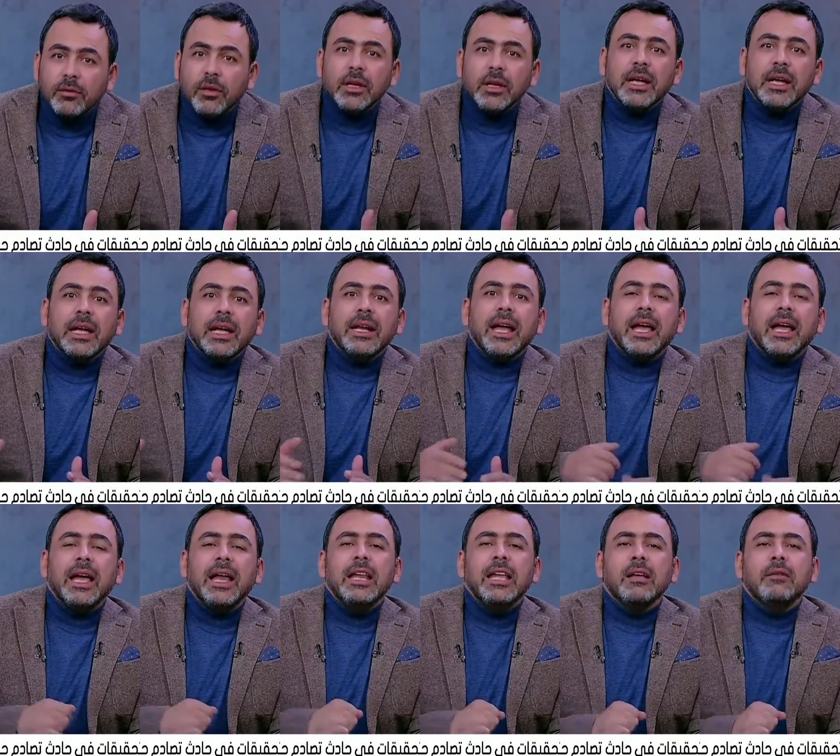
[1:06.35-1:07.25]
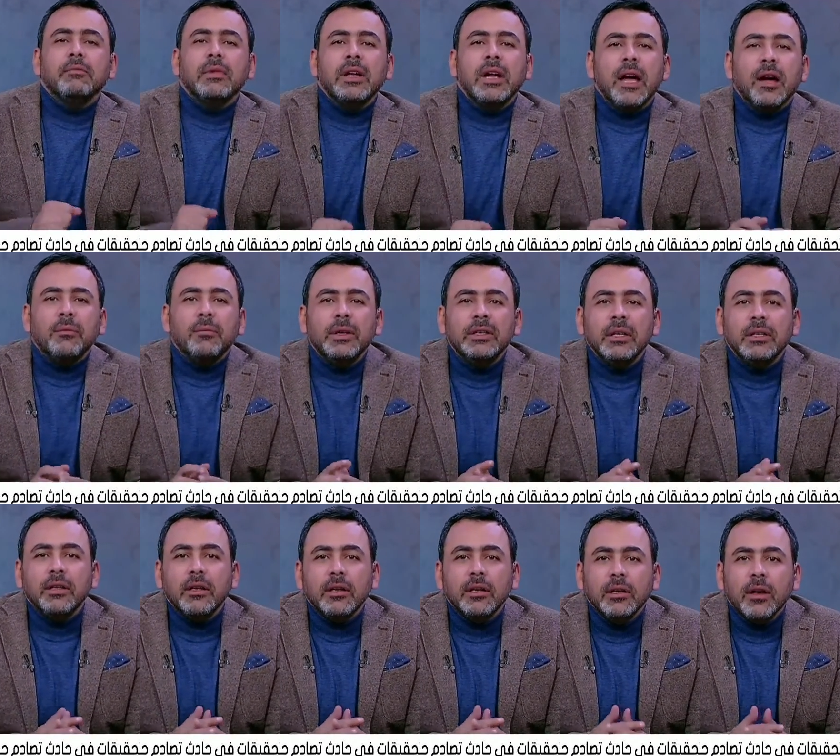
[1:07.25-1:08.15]
الطريق كان خاليا من
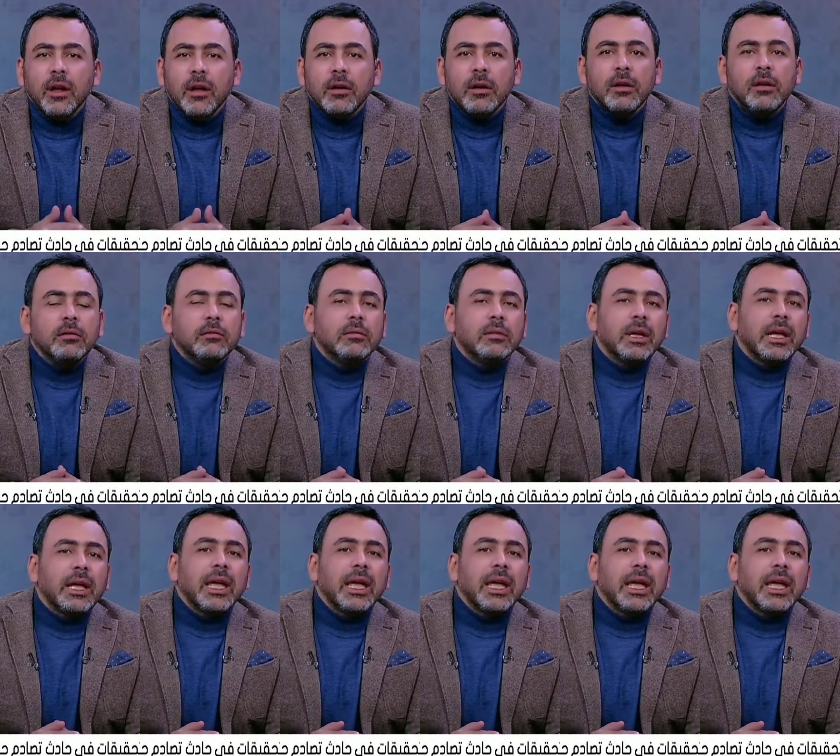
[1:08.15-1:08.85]
اعمده الاناره